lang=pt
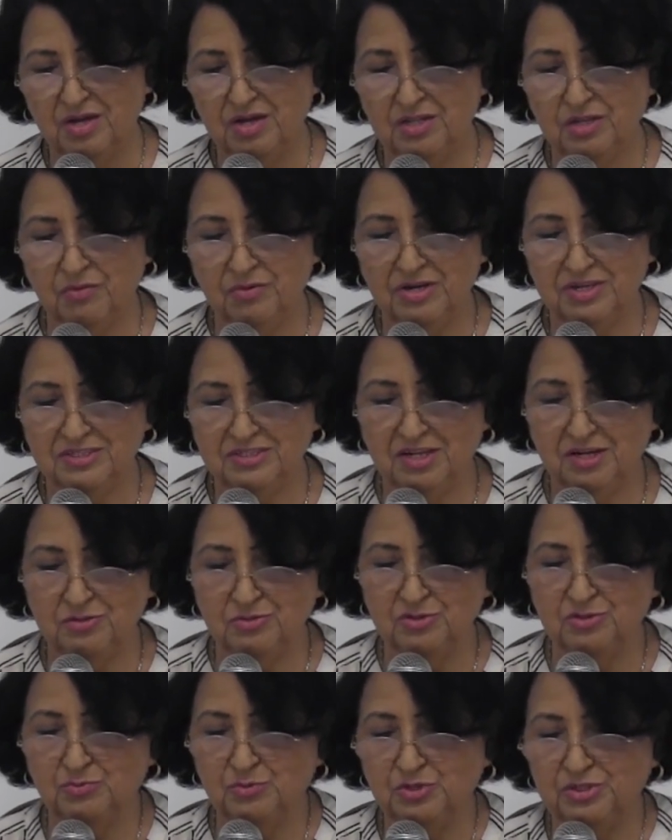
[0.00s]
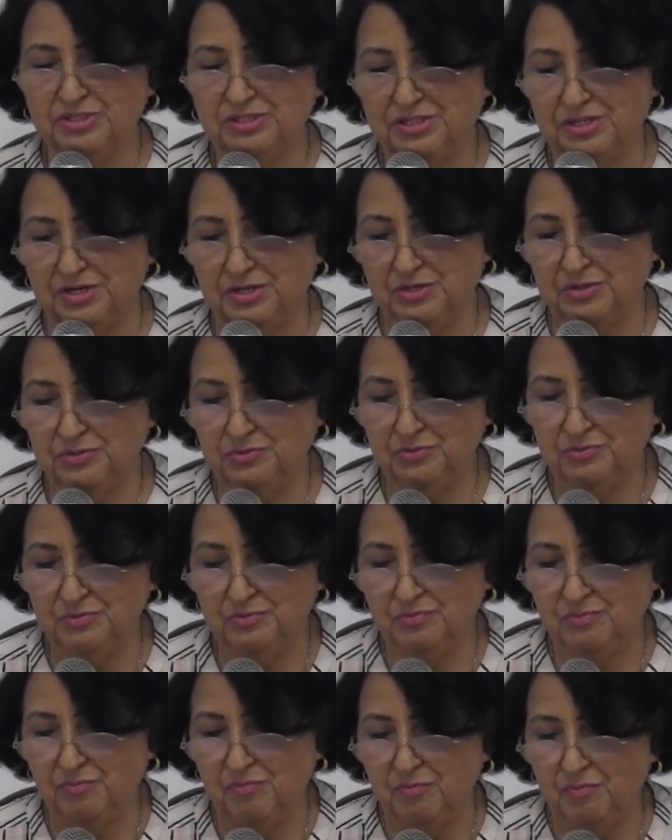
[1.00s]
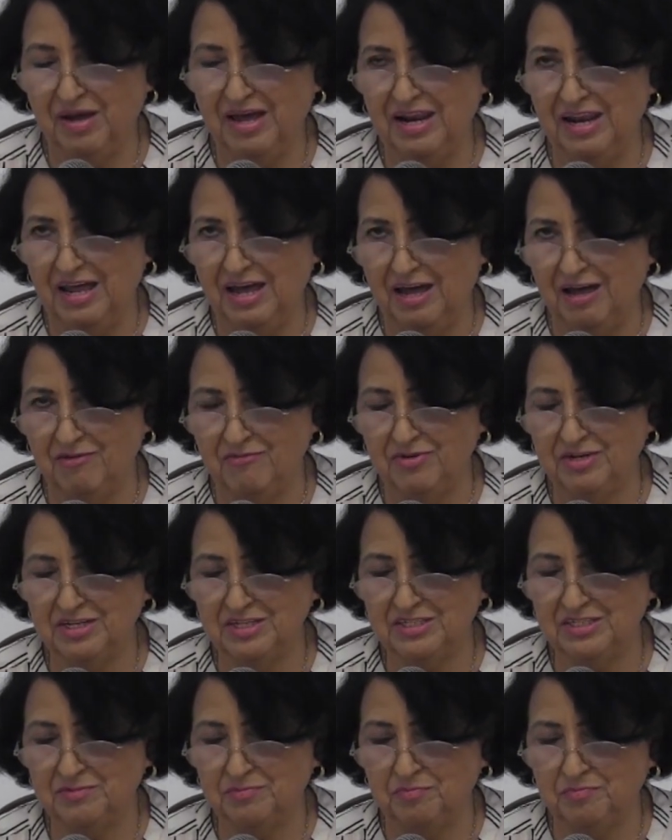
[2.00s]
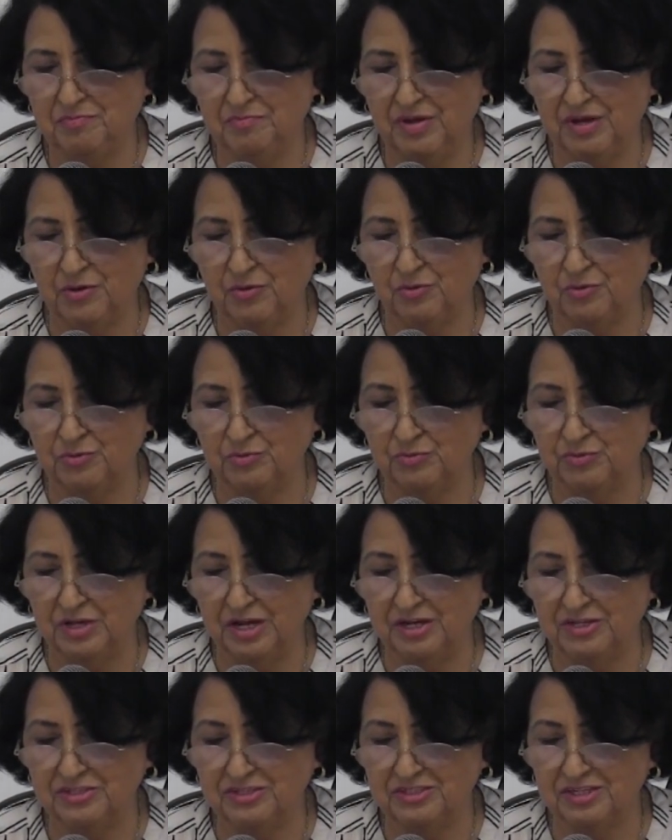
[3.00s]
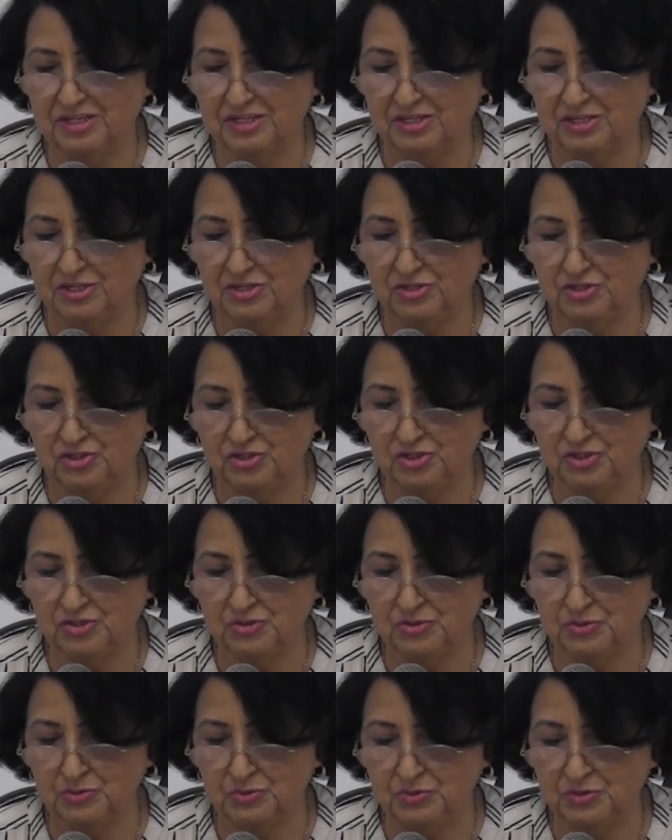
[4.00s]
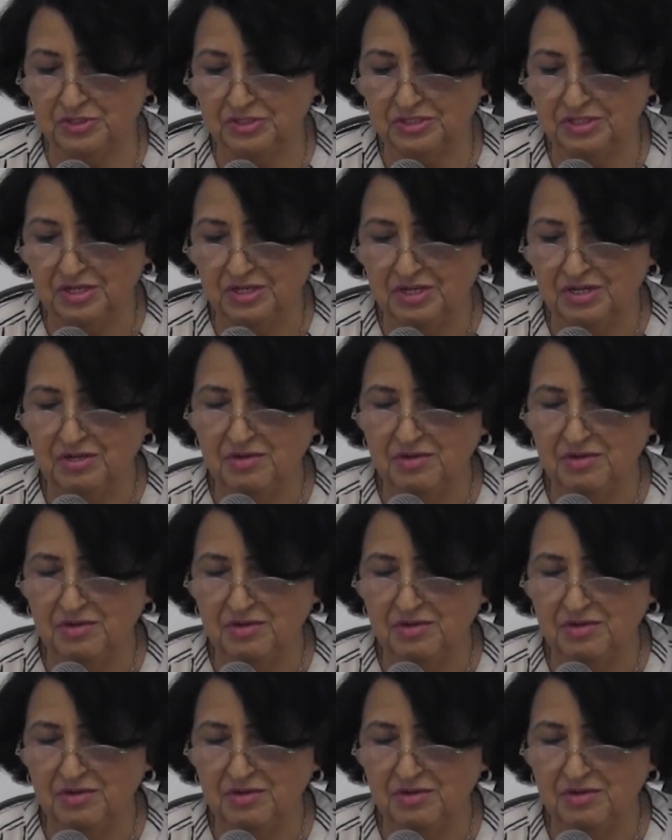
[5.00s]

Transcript: Então, ele está nos mostrando palavras bem contundentes aqui de Jesus.